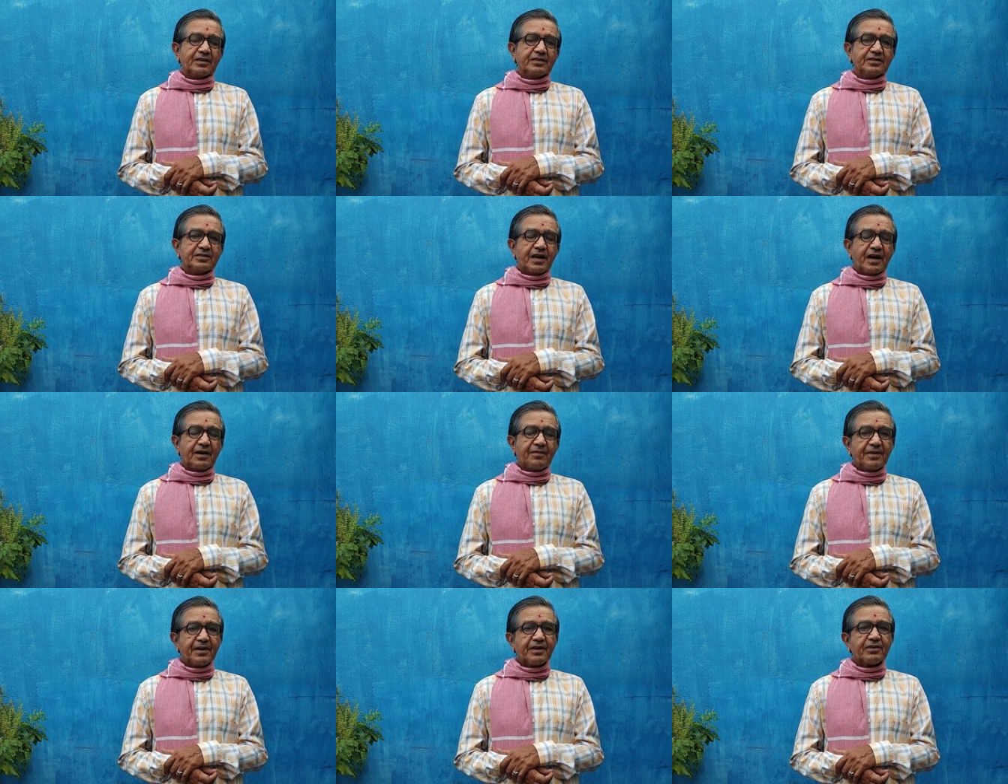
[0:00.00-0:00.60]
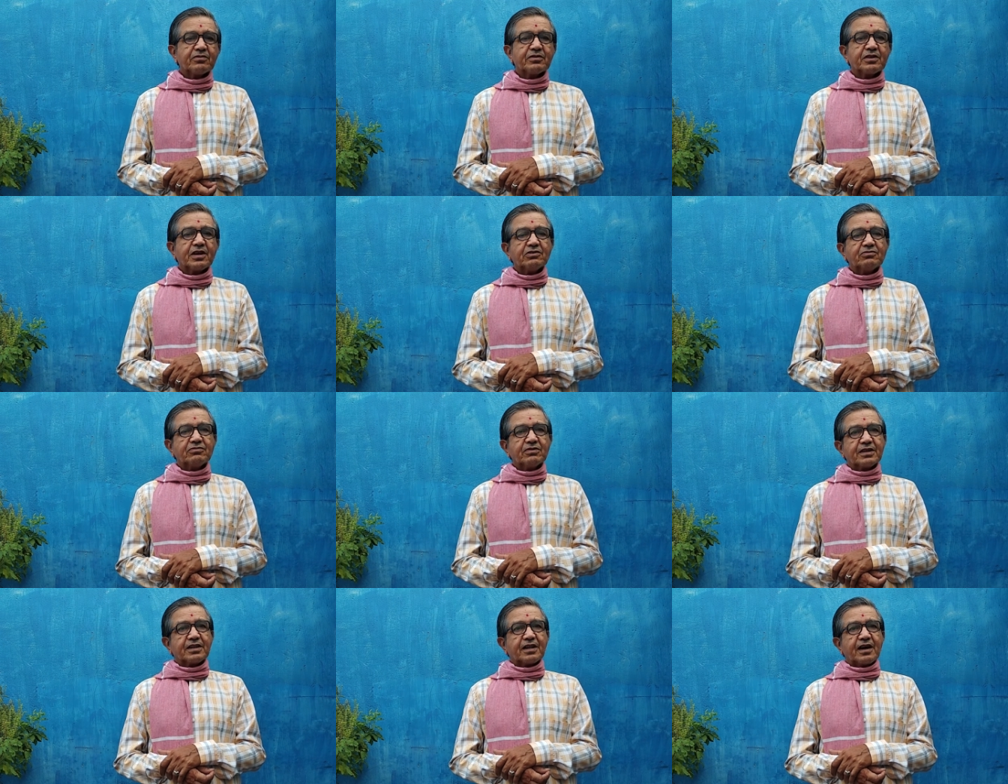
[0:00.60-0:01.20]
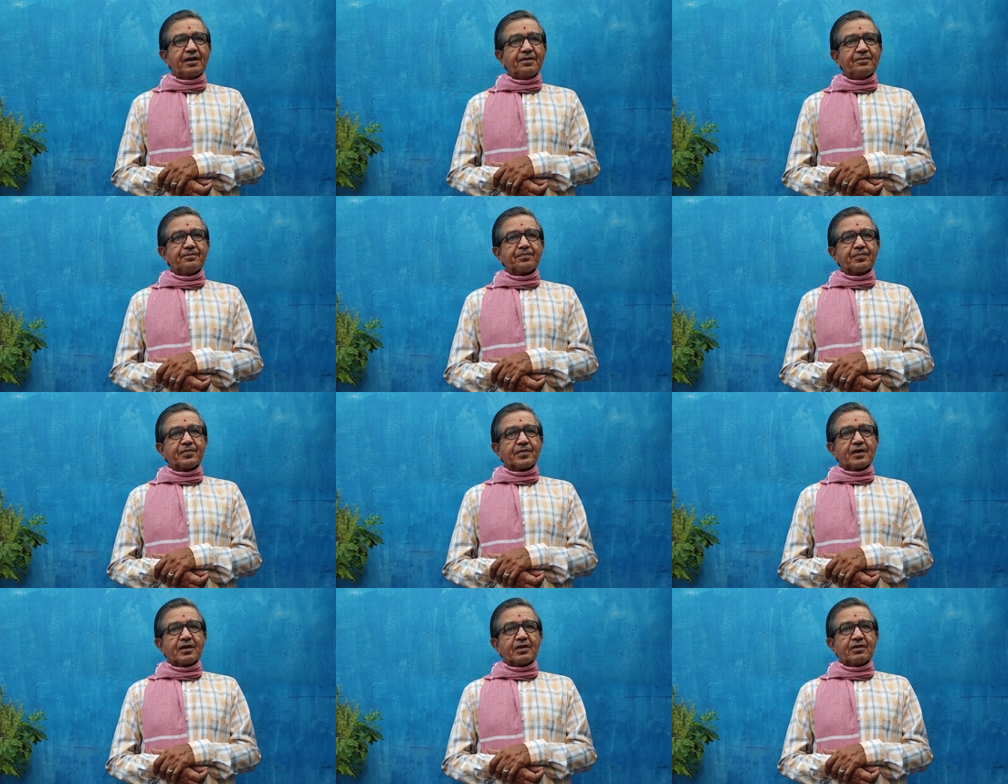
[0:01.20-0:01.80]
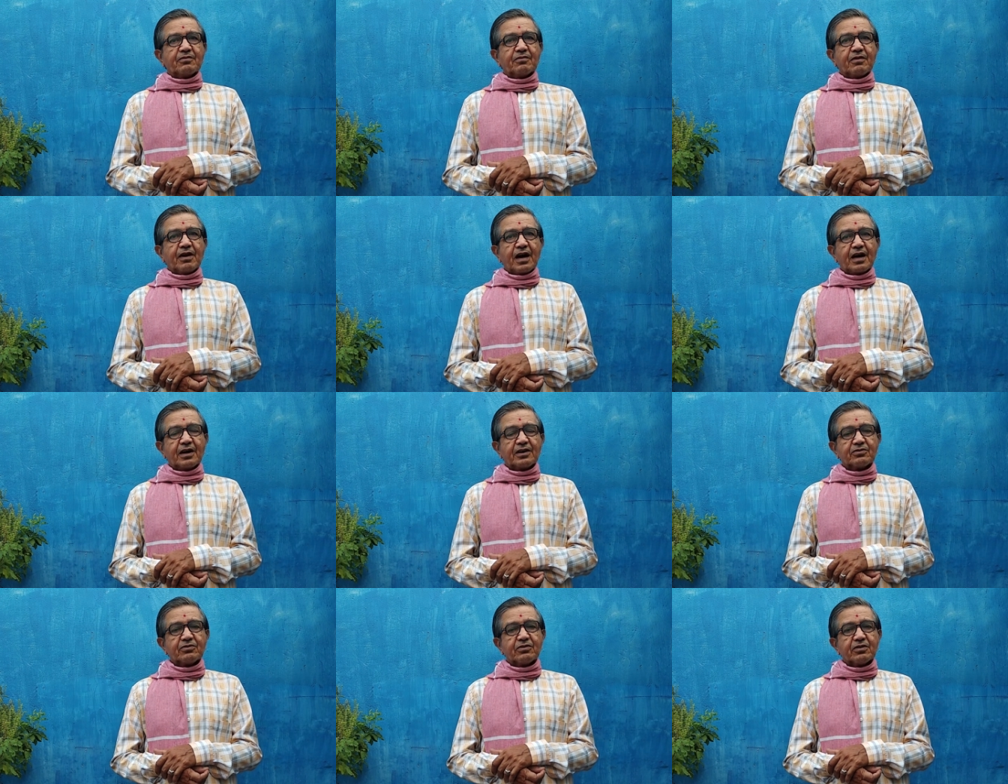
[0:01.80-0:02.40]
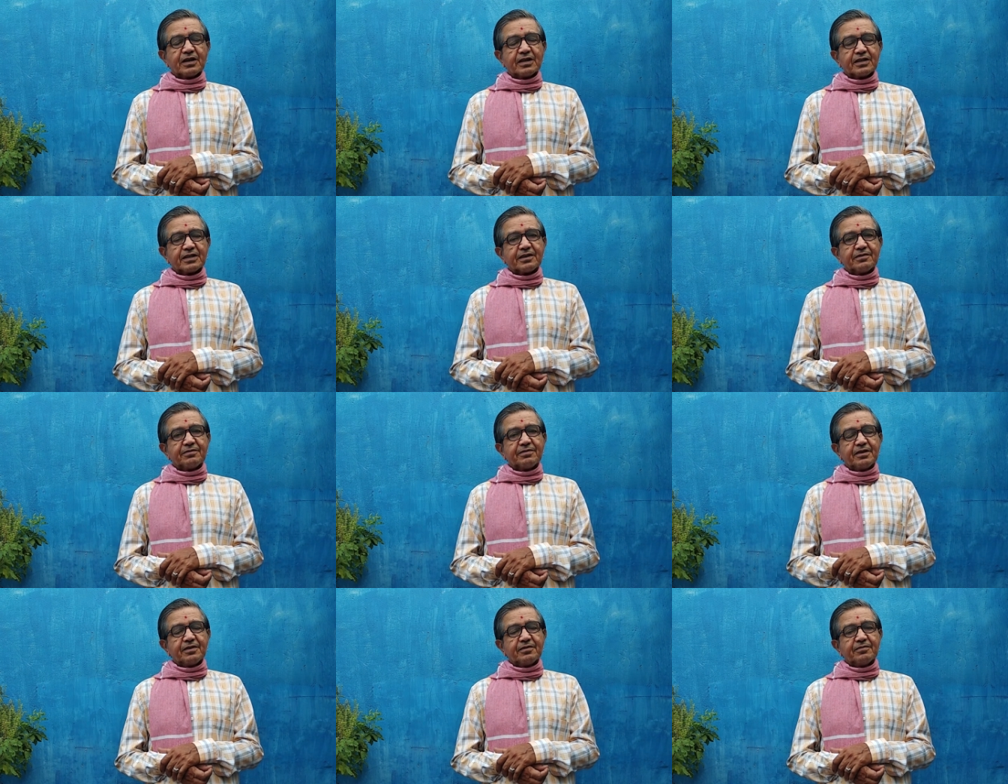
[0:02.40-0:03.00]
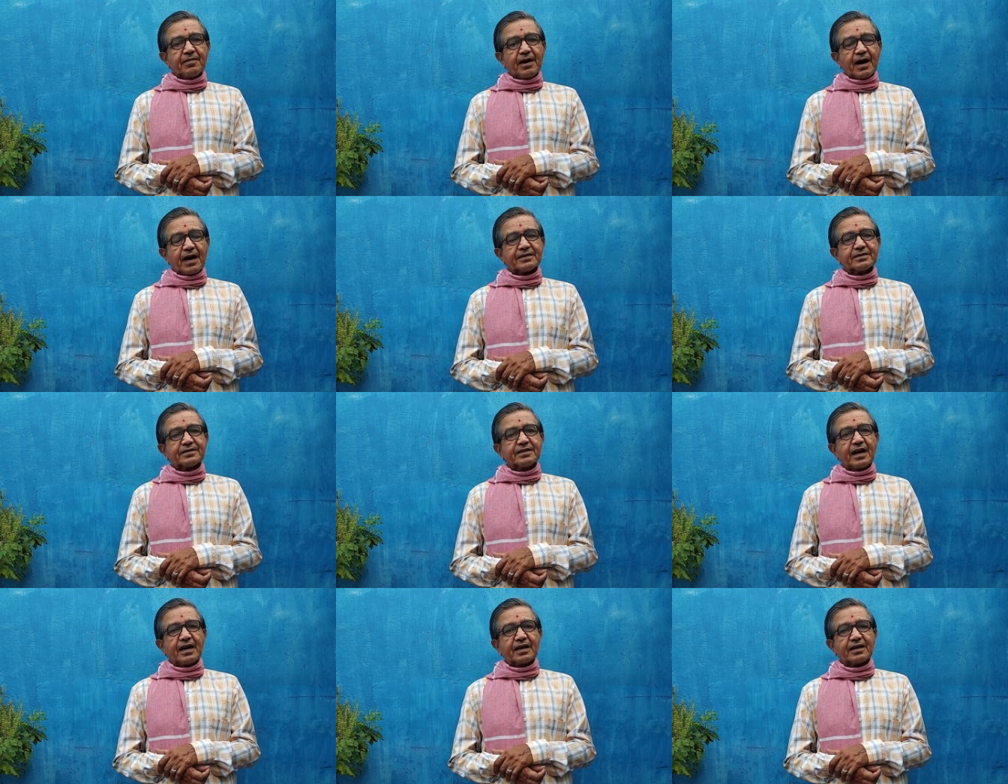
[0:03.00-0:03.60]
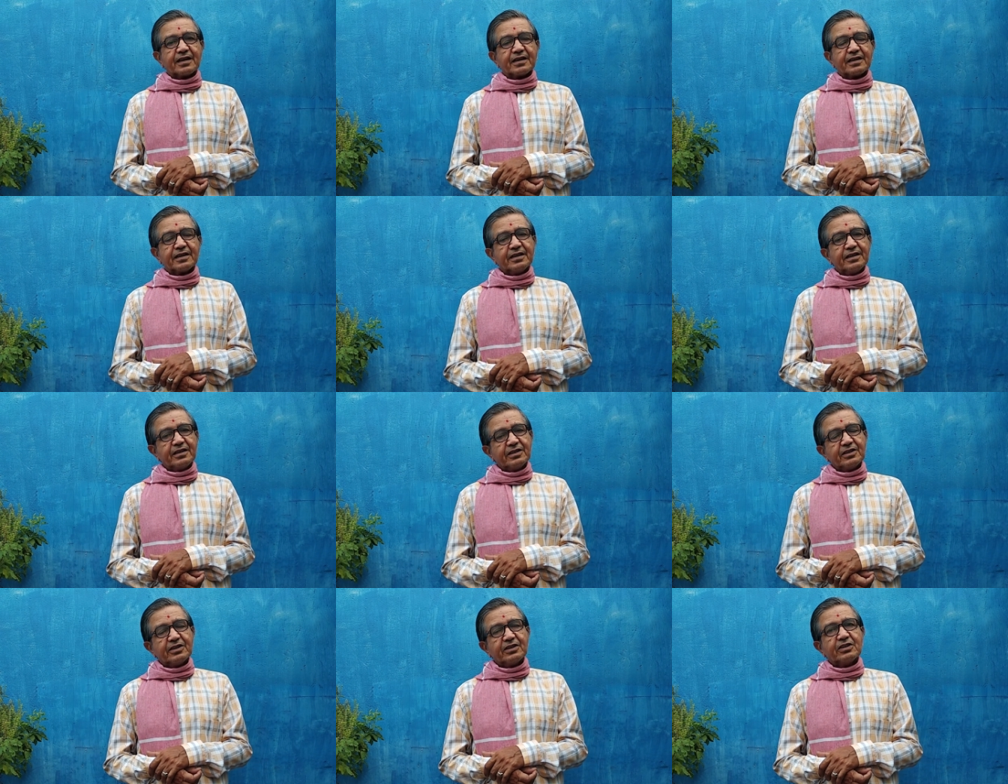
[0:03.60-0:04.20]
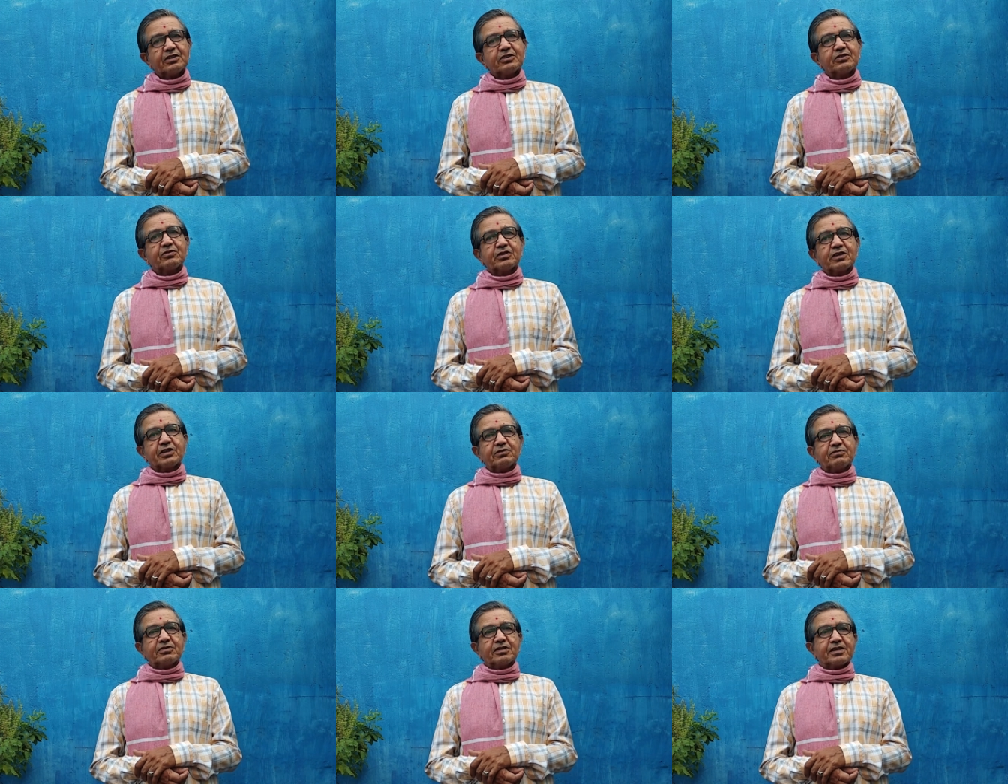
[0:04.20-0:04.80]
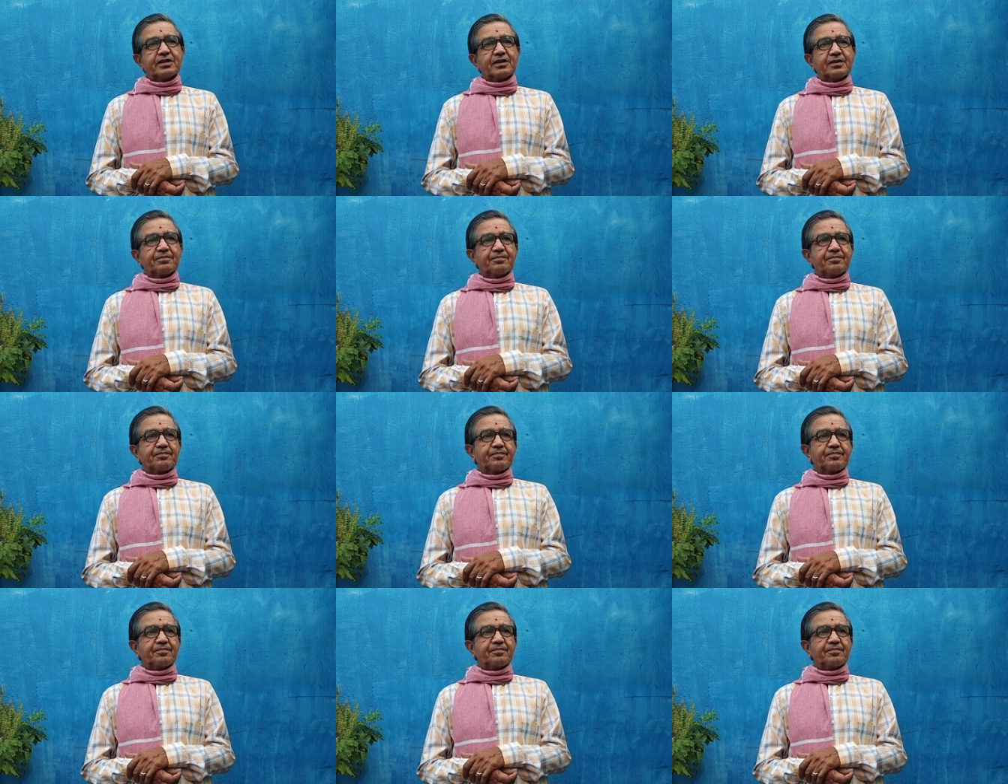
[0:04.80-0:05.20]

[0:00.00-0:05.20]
जहाँ मैं रुका हुआ था वहाँ दो लड़के भी बाहर से आकर के रुके हुए थे